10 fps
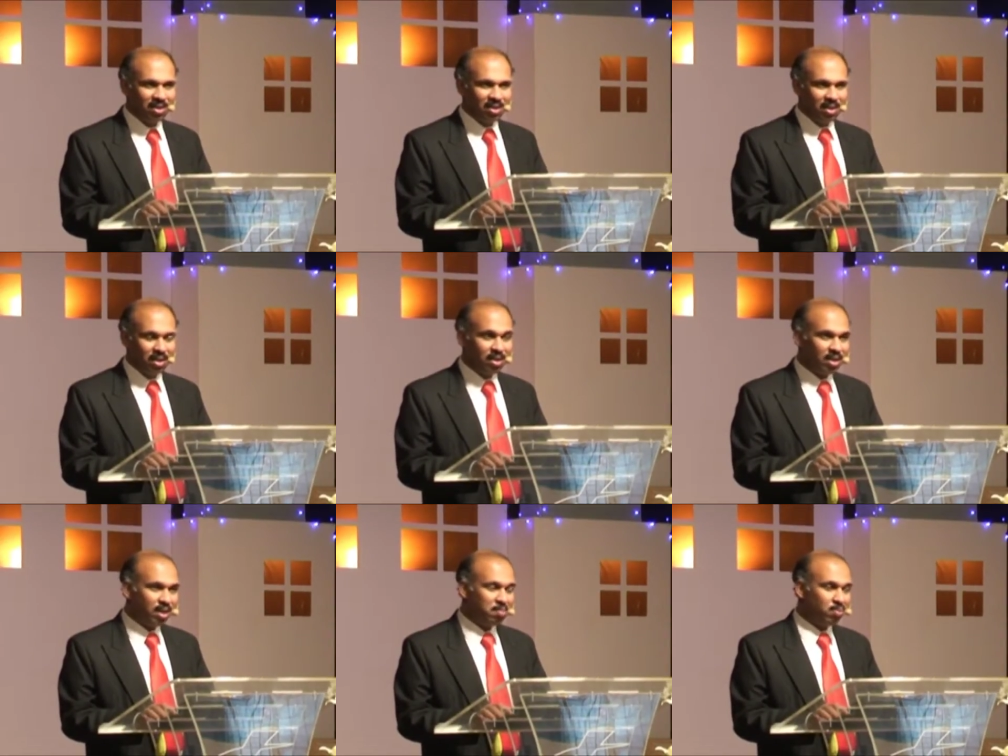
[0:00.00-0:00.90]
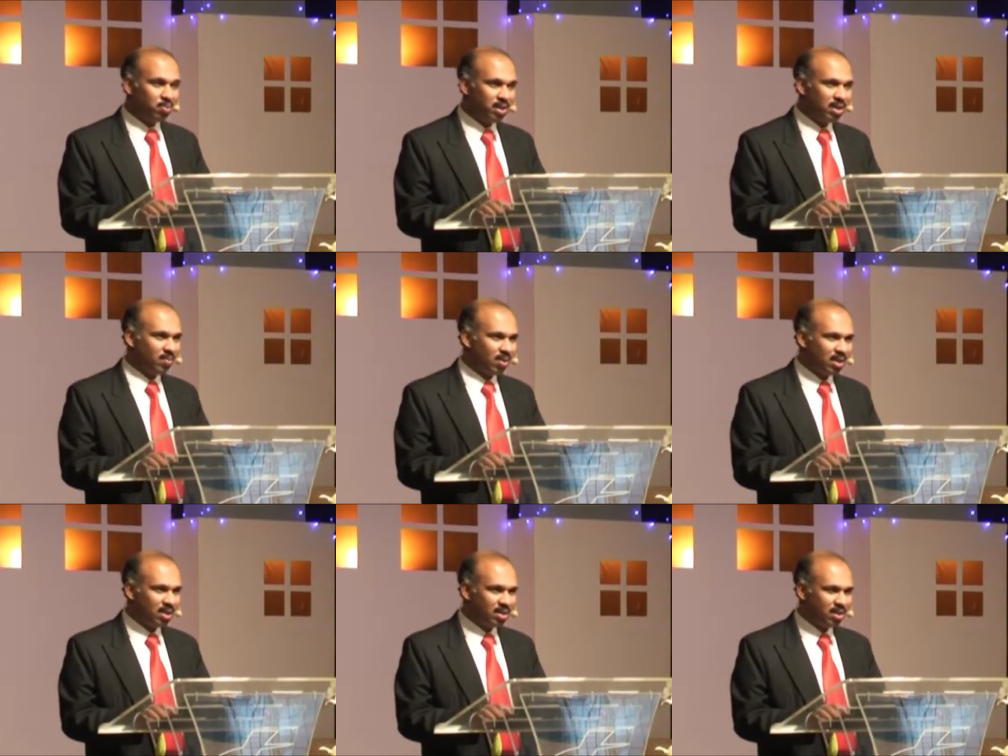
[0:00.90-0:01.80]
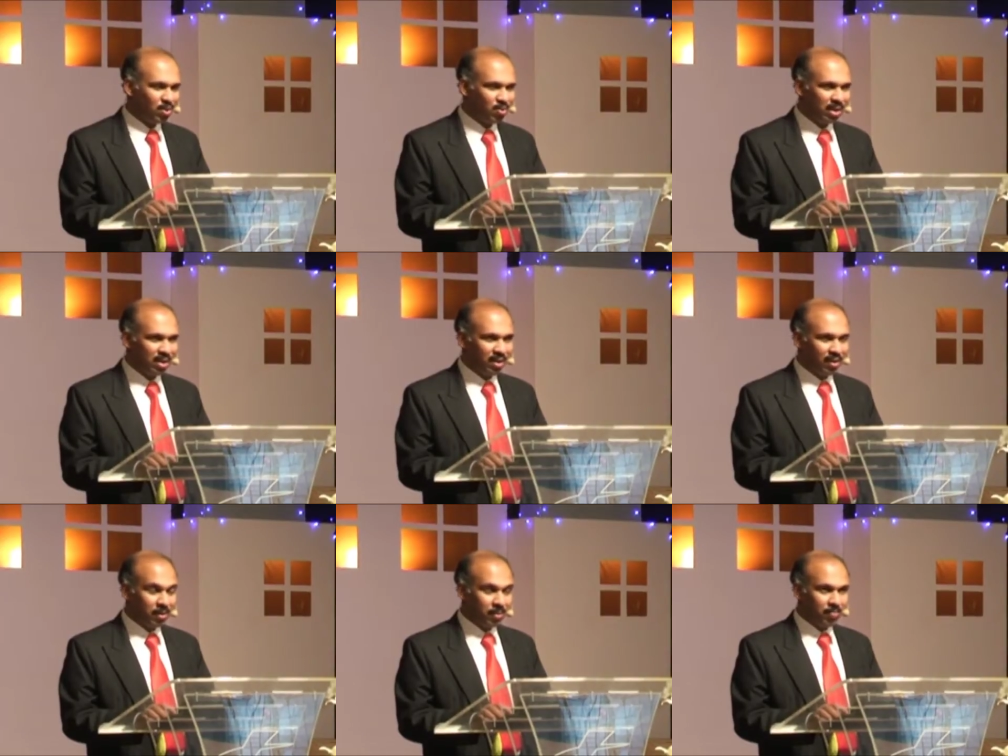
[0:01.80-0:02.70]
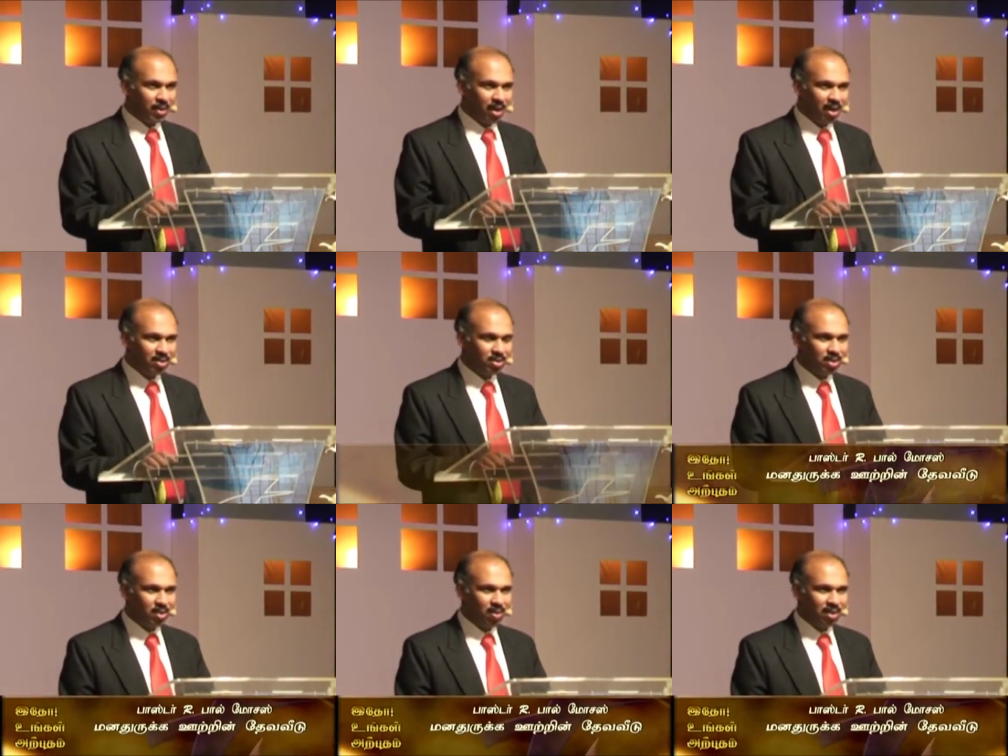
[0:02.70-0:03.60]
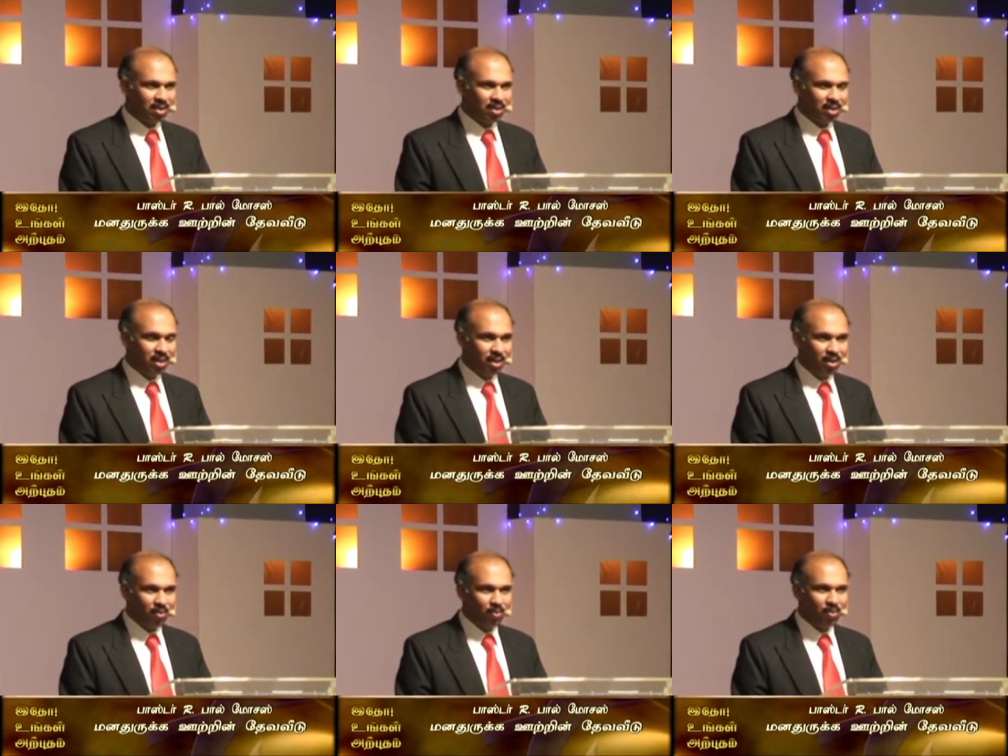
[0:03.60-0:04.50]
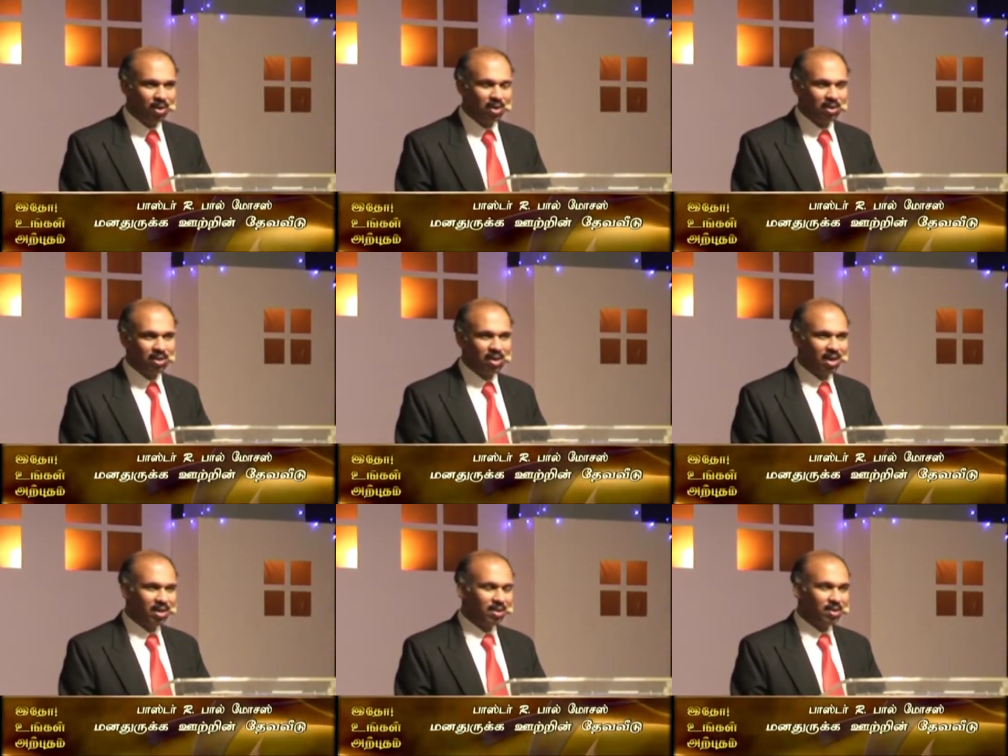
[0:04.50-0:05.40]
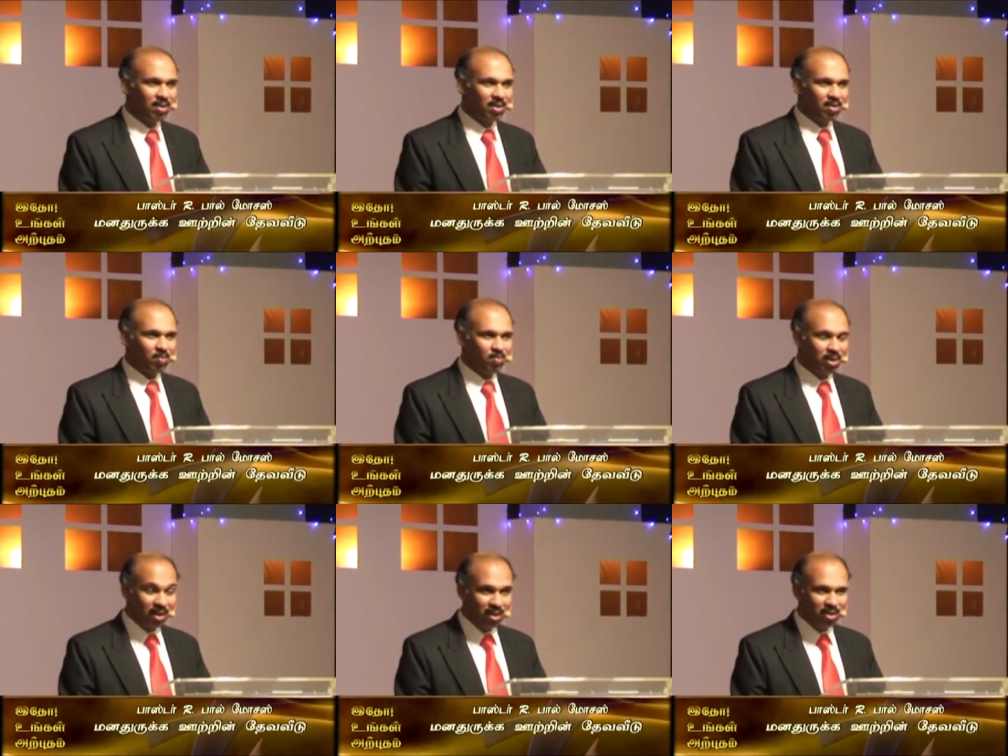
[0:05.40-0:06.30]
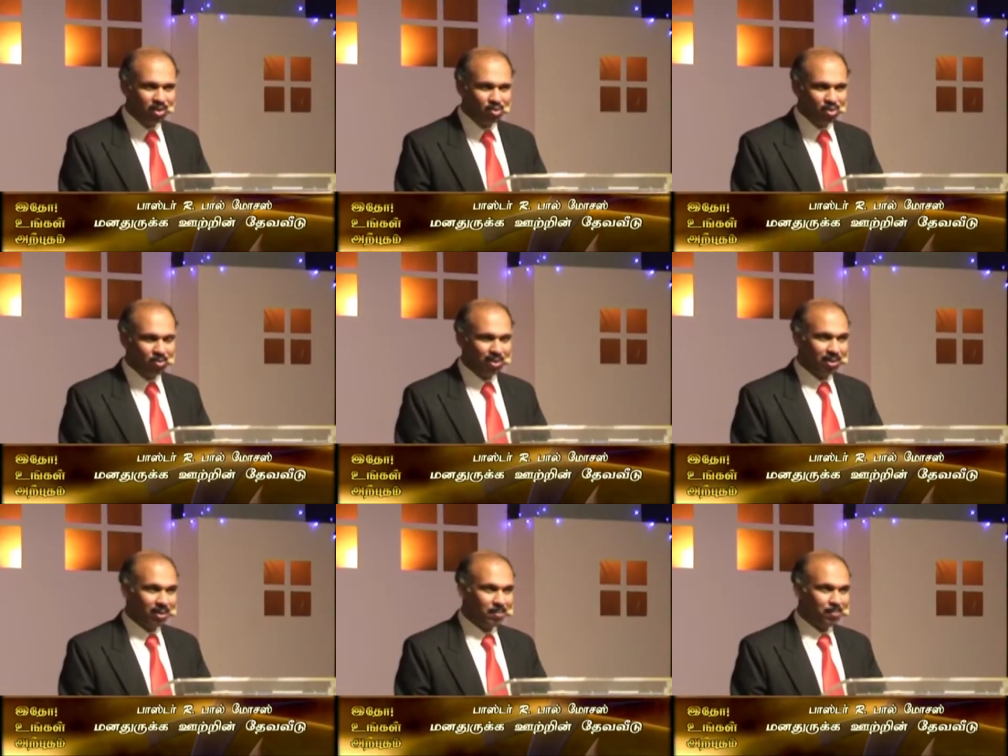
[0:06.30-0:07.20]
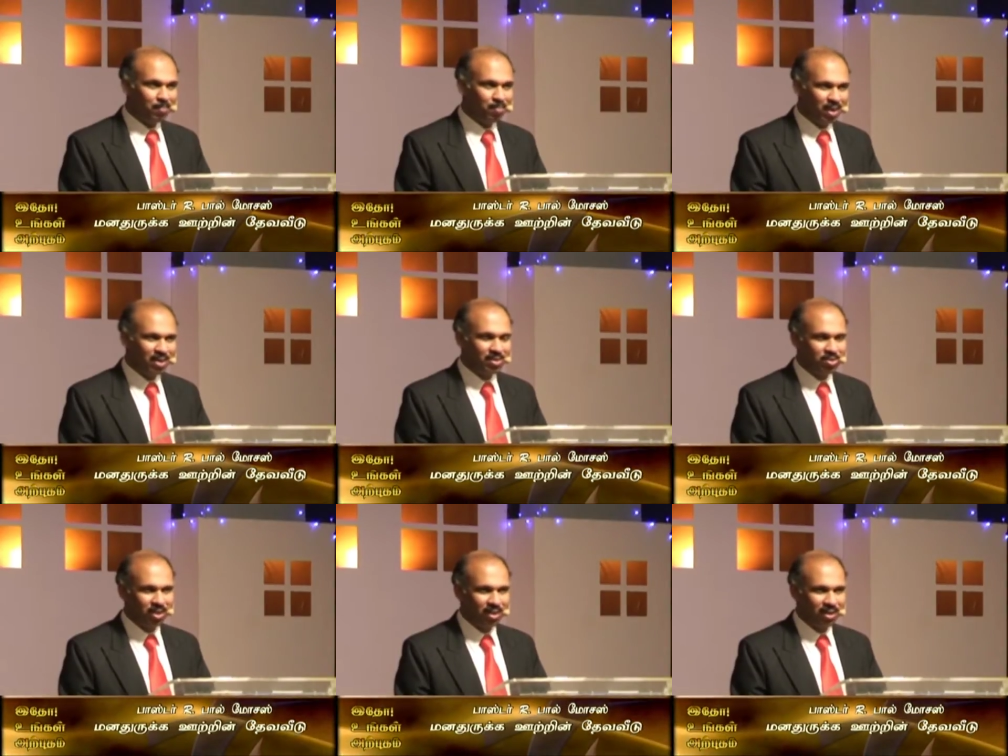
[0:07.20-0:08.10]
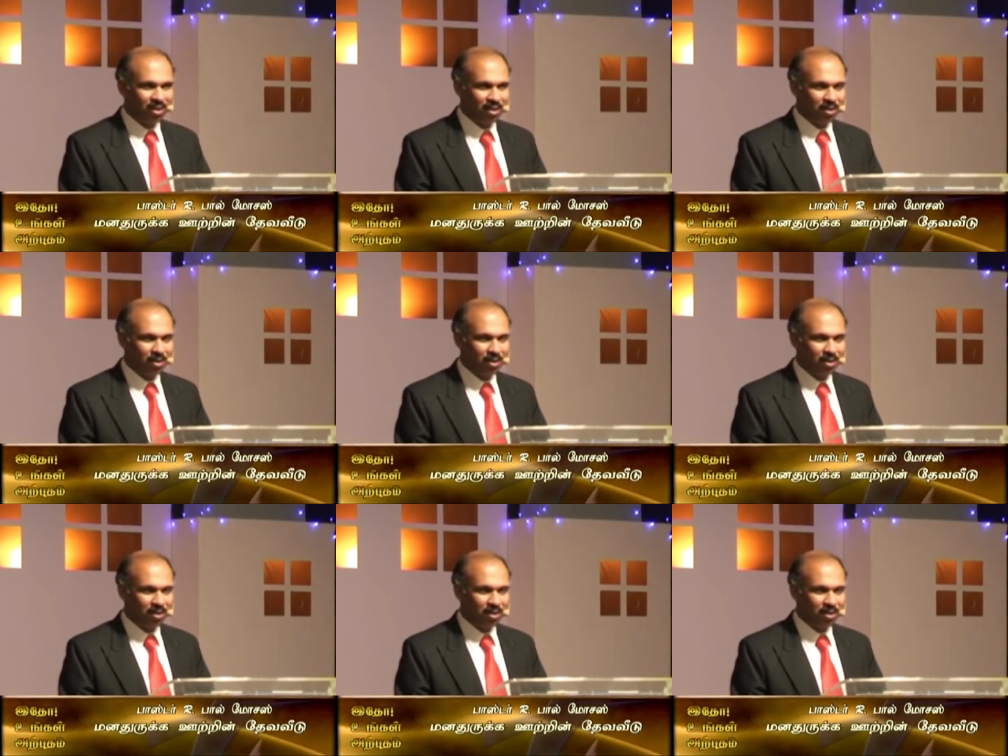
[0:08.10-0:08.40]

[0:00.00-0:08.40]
இந்த புதிய வருடத்தினுடைய ஆசீர்வாதத்தை உங்களுக்கு நான் பகிர்ந்து கொள்வதில் மகிழ்ச்சி அடைகிறேன்